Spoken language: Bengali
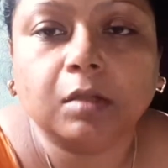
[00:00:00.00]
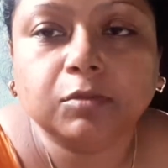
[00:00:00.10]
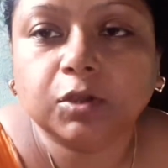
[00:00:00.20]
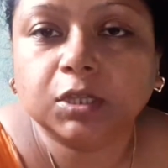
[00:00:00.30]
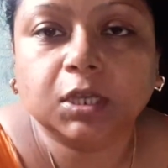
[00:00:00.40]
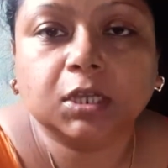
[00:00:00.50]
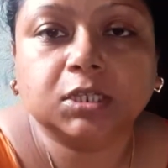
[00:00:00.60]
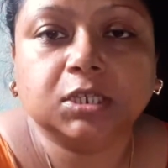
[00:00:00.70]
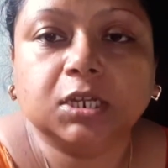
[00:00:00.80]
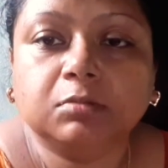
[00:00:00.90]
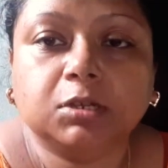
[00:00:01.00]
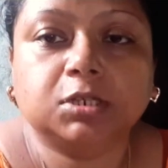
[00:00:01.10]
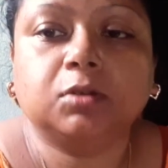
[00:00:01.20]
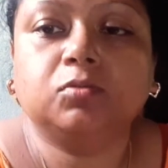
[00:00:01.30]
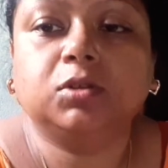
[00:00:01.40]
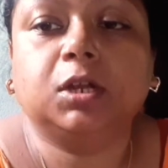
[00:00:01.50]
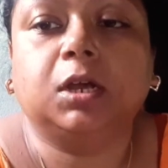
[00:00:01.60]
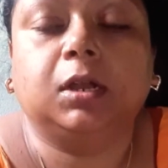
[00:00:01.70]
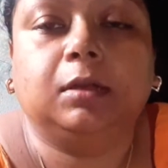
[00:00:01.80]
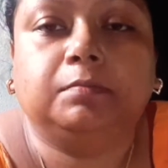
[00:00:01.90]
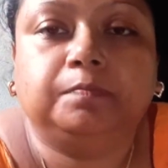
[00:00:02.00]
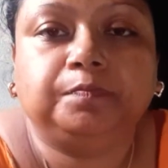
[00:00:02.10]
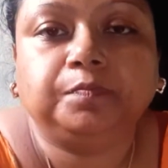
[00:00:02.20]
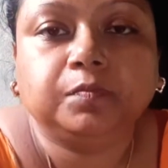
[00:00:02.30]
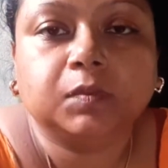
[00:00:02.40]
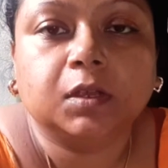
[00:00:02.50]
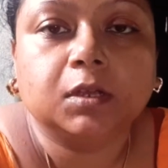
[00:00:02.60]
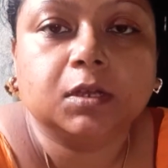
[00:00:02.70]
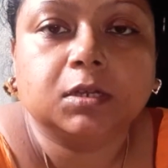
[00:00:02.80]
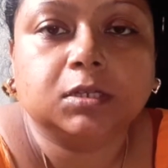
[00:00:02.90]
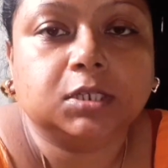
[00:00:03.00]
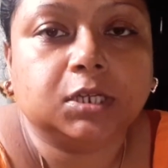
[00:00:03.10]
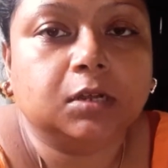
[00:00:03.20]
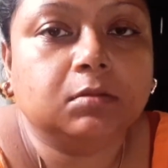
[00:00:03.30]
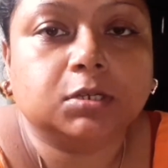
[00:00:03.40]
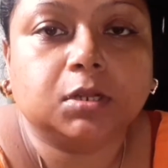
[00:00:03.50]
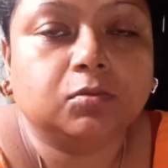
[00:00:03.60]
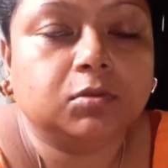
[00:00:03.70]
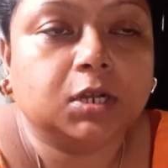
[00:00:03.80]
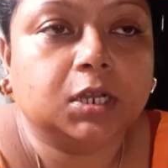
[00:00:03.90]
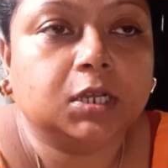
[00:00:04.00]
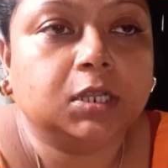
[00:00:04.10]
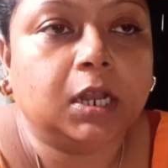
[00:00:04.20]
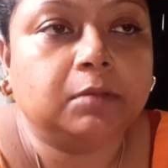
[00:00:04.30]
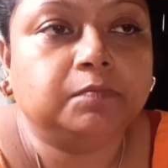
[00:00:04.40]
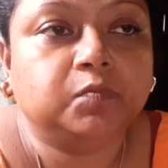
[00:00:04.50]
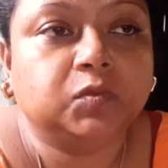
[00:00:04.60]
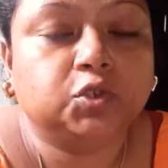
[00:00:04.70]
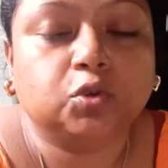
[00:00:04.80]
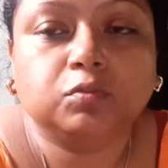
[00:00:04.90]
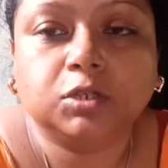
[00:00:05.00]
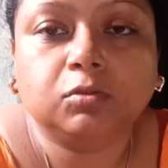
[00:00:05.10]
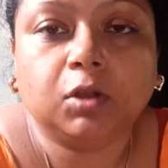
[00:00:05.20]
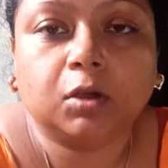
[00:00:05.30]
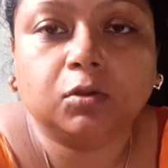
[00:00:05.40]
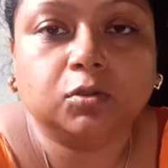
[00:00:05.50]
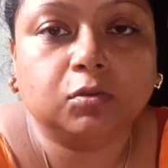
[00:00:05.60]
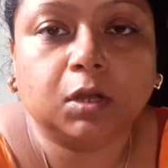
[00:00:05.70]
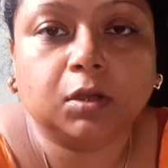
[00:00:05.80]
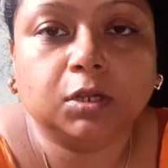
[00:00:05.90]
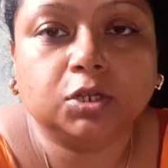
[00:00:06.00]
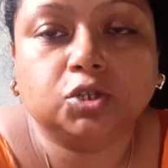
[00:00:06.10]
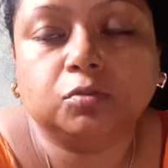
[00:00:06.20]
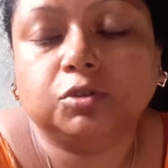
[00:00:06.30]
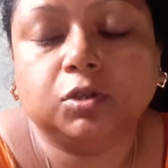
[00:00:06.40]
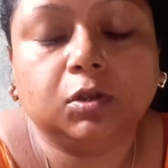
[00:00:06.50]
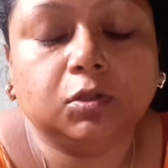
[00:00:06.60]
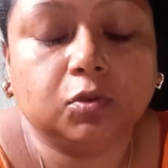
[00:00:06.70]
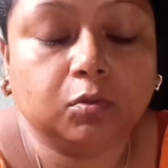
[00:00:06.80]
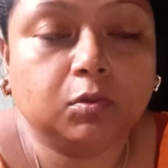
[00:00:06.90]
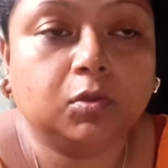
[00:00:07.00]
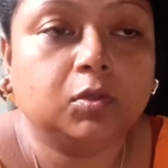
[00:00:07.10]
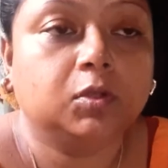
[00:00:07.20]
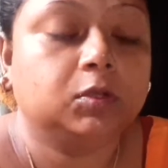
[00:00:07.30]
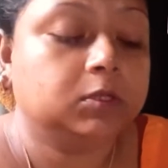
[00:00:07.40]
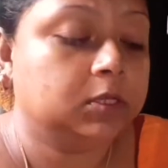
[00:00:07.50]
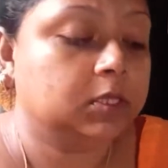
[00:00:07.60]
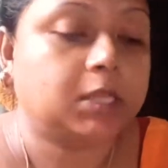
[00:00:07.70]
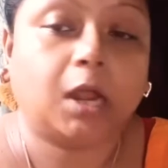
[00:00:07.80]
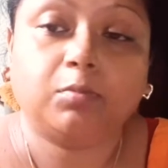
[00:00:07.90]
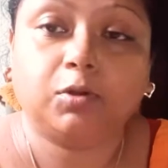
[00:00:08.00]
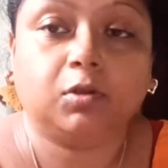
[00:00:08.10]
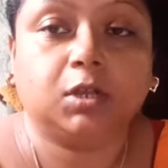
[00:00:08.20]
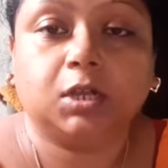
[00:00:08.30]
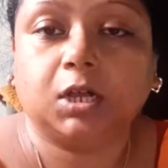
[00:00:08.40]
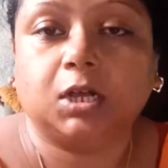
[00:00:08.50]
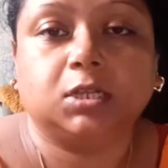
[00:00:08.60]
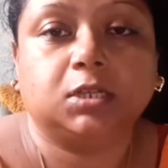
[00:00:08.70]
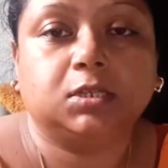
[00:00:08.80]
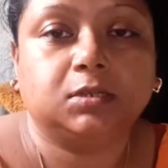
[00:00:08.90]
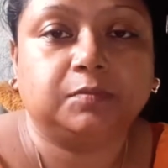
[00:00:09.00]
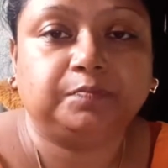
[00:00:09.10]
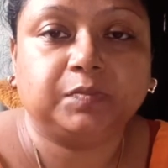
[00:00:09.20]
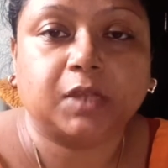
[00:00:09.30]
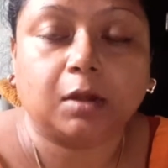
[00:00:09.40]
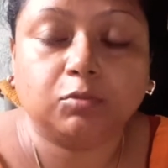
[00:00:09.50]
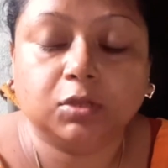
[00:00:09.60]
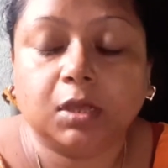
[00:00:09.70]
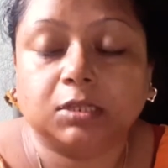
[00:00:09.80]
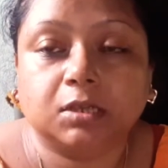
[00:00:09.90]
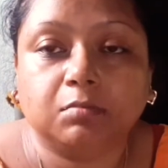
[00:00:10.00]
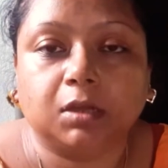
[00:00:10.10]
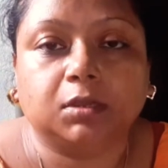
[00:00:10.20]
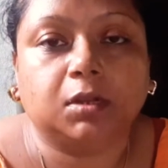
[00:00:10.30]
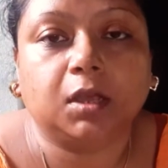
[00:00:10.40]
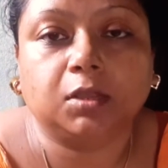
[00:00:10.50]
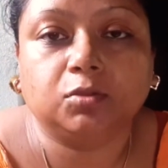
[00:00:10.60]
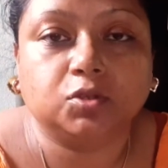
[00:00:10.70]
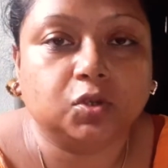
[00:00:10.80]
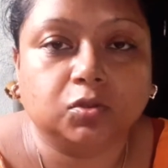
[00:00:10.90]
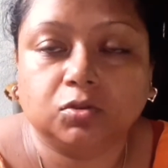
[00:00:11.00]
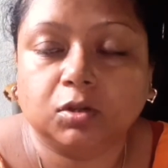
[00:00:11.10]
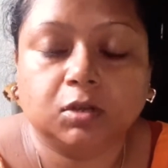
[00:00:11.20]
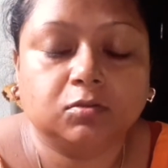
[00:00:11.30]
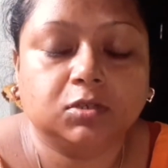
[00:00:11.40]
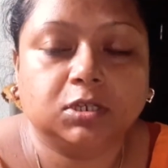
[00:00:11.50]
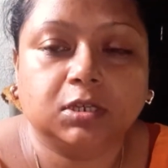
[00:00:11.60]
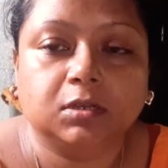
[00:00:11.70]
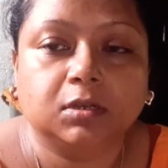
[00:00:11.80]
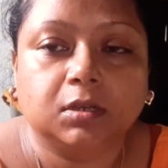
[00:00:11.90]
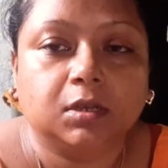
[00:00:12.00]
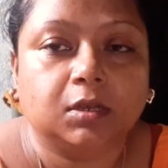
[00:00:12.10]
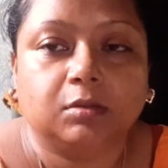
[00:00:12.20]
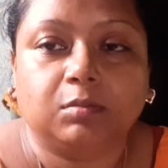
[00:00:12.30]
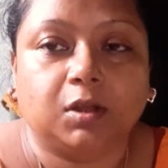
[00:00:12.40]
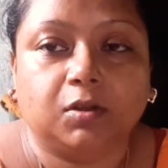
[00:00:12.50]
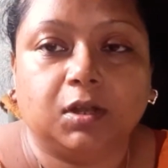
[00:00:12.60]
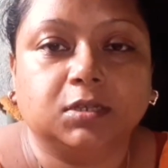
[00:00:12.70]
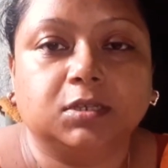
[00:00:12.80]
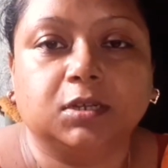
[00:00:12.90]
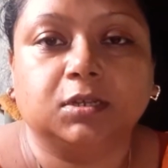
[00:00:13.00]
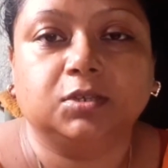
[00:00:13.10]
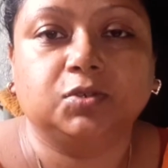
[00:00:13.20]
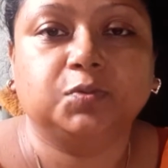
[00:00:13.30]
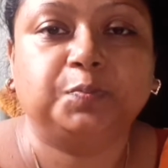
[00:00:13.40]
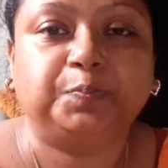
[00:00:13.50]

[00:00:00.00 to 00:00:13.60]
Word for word: আমি ওইদিকে চিংড়ি মাছটা কুটে রাখলাম চিংড়ি মাছটা কুটে রেখে দিলাম সবজিগুলো এখনও ধোয়া হয়নি সবজিগুলি ধোবো তারপরে অনেক কাজ আছে তার মধ্যে আজকে মাথাটা এত যন্ত্রণা করছে ভালো লাগছে না কিছু